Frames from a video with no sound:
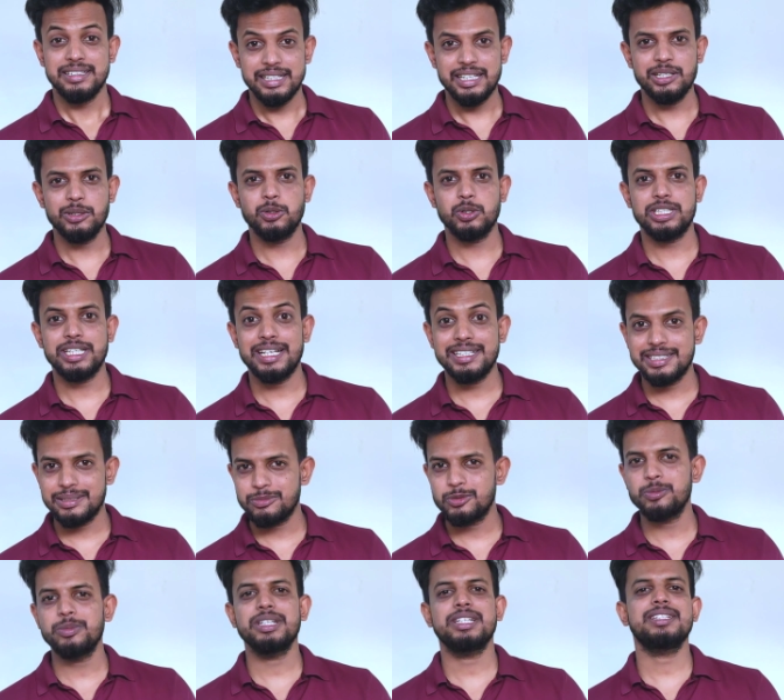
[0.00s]
यही होता है
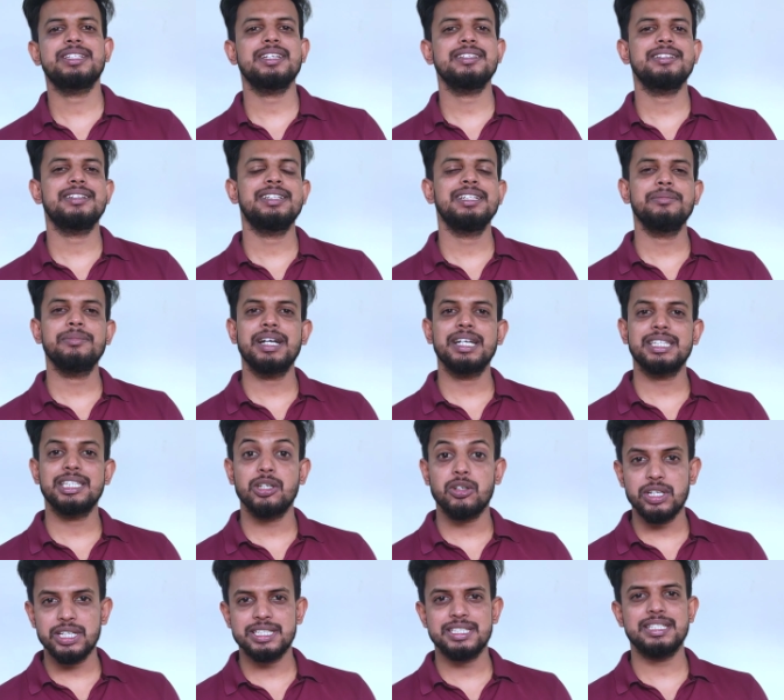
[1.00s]
जब तुम एक्स्ट्रा चटनी मांगते
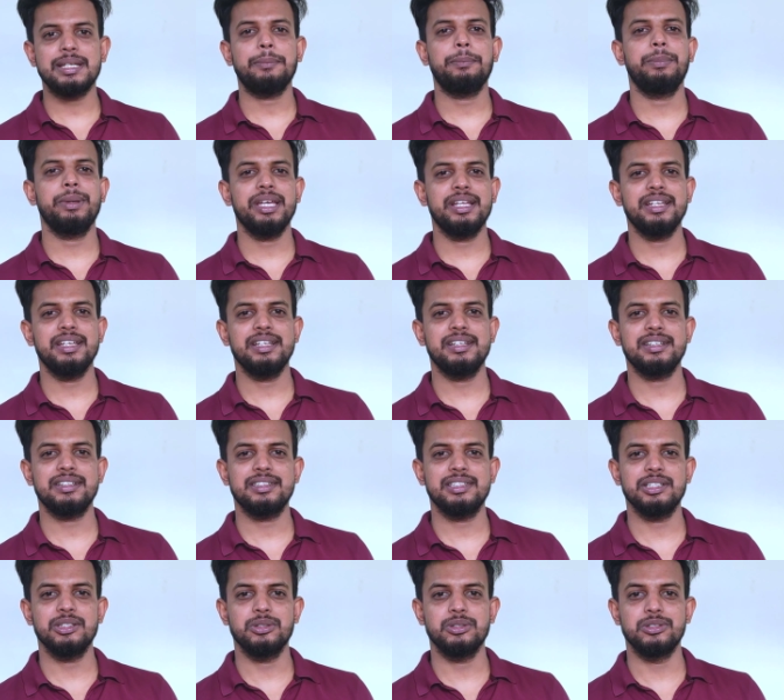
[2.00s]
हो और एक्स्ट्रा पे नहीं
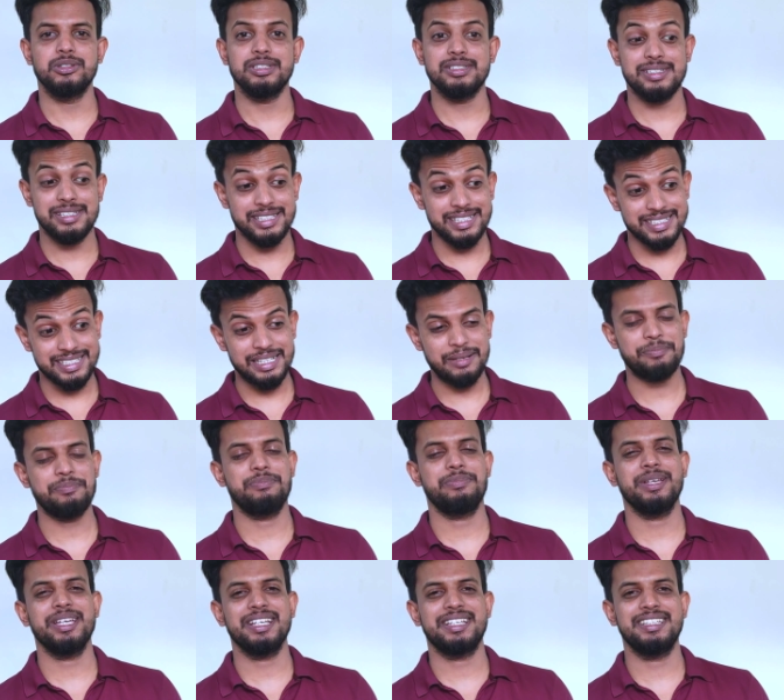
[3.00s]
करते हो इसलिए एक्स्ट्रा
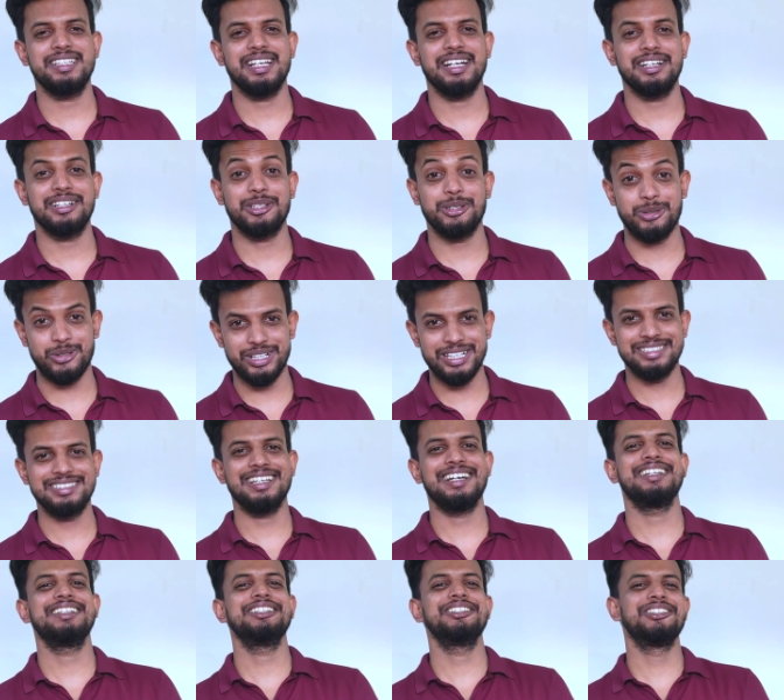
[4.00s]
पे किया करो
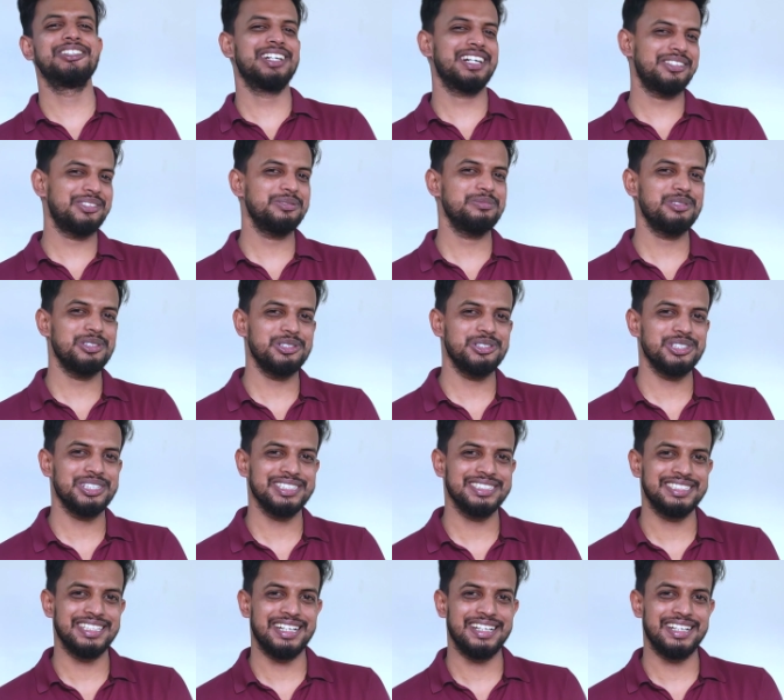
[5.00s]
ऐसा नहीं होगा तुम लोगों के